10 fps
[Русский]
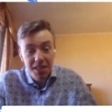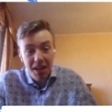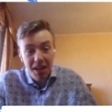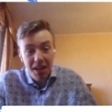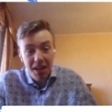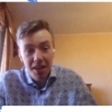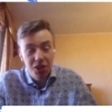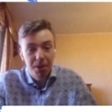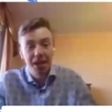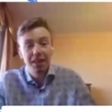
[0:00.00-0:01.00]
Хотя,
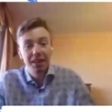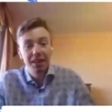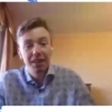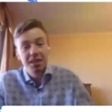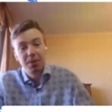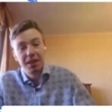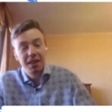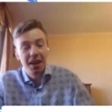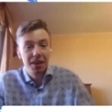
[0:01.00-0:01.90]
конечно, приятно смотреть